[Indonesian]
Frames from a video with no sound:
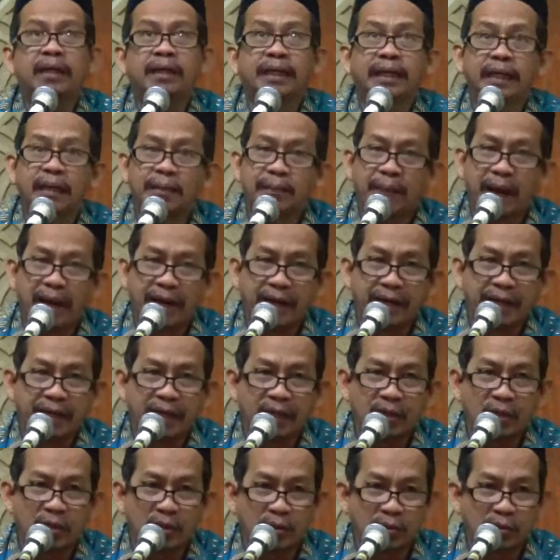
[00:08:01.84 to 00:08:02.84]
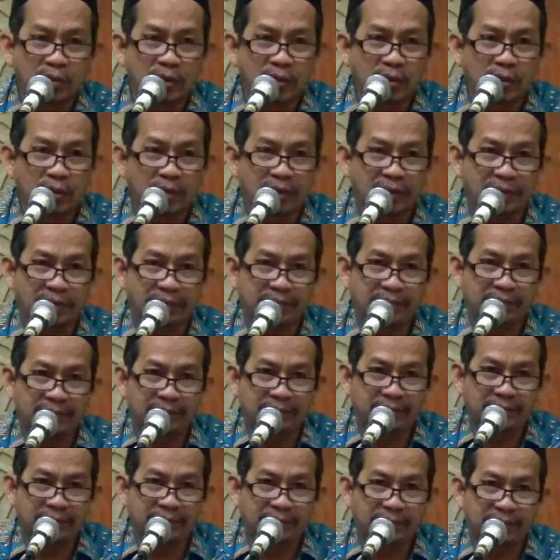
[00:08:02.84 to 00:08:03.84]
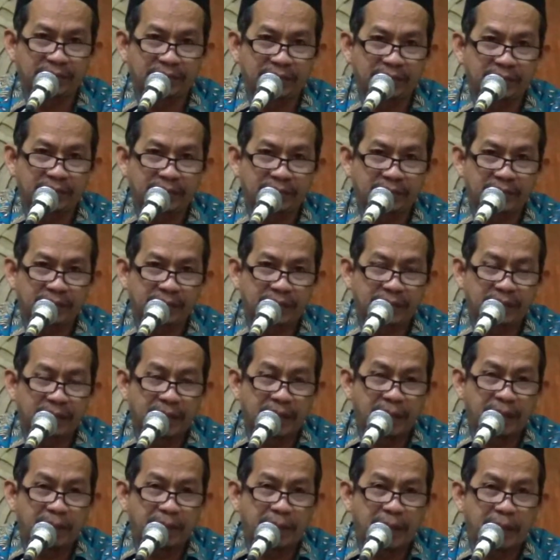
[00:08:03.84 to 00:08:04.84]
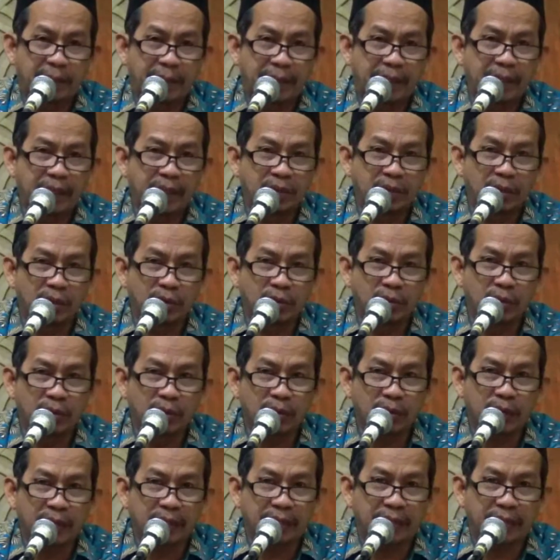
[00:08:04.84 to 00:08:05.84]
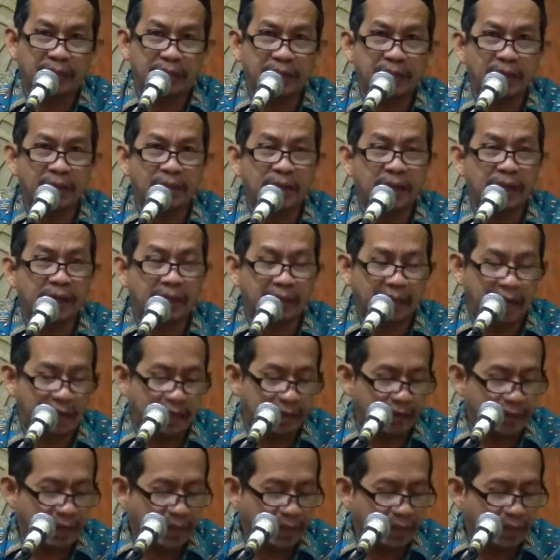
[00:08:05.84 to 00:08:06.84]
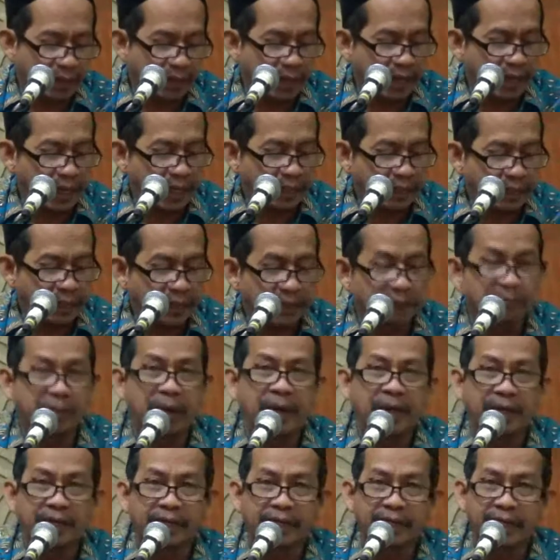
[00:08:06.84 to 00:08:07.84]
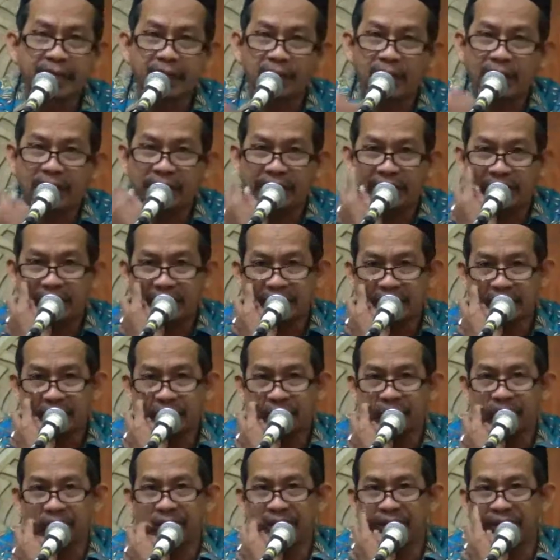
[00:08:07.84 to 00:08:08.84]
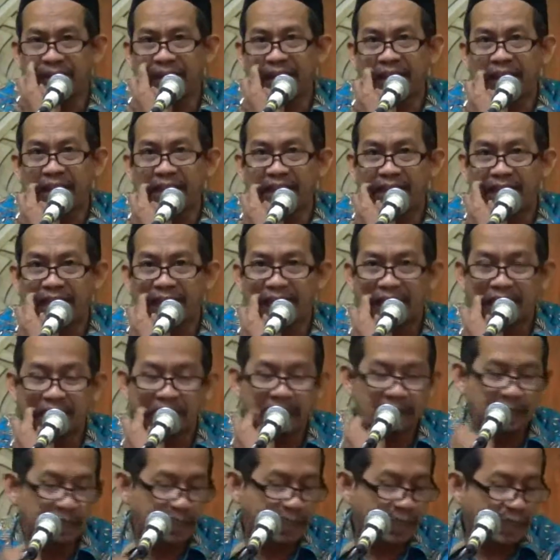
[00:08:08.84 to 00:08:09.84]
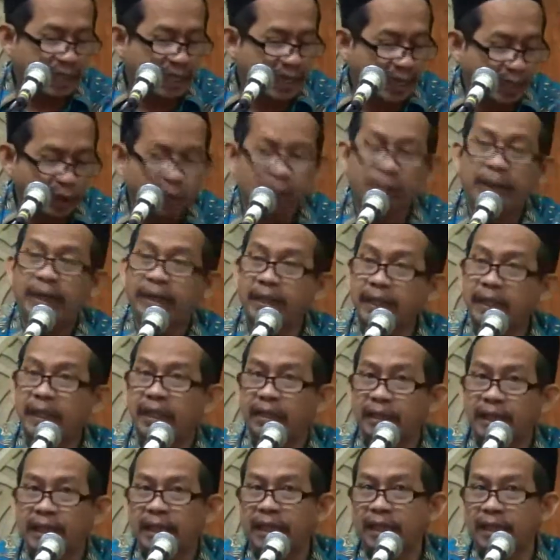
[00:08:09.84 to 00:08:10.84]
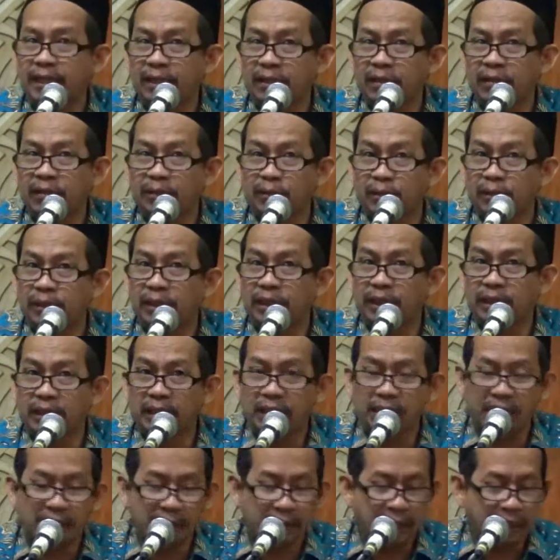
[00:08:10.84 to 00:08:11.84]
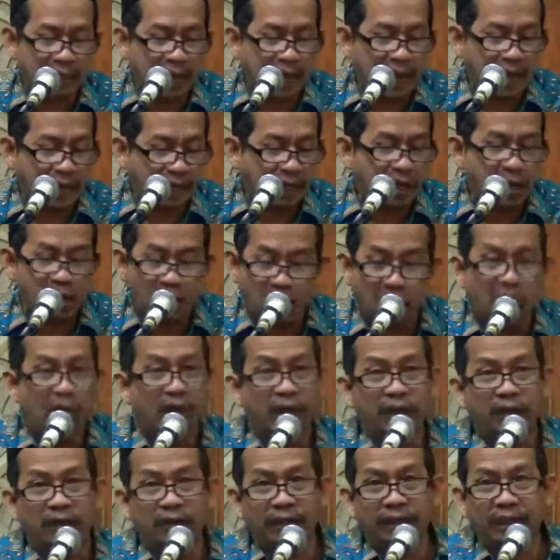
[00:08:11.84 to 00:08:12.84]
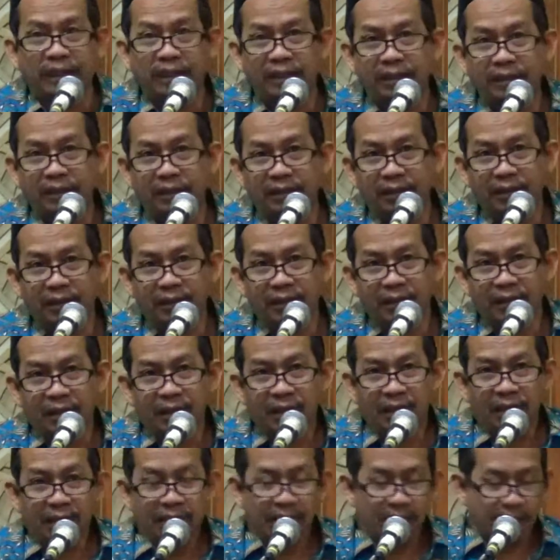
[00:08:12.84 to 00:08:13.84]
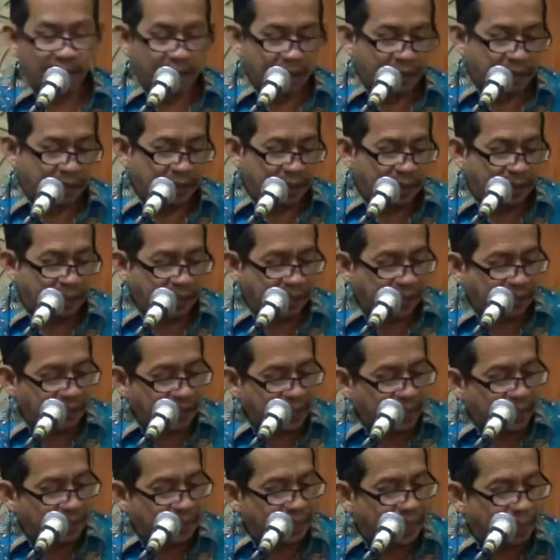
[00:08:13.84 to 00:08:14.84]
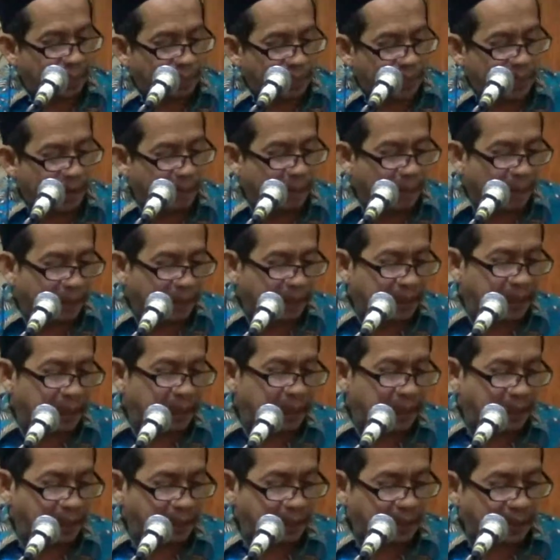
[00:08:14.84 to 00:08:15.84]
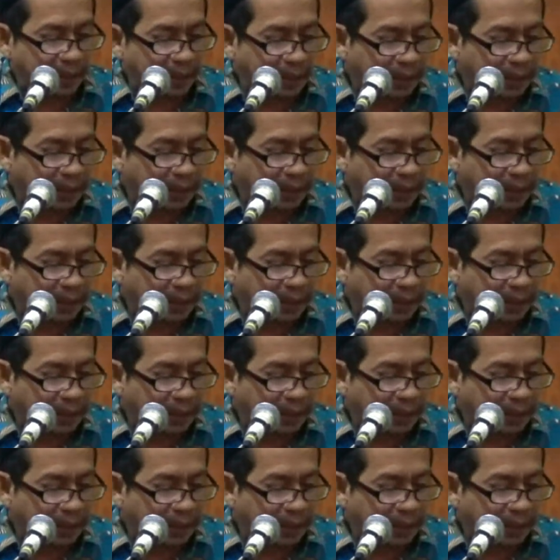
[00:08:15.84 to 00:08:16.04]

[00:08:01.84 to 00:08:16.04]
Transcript: dene banding nang dhuwur hmm. Bar banding nol dua orang dadi orang orang orang hasil banding neh atas, atasan. Nah Lah tengah ini aku di tengah nerokok nggih ngonten. Jadi ketika dia mendapati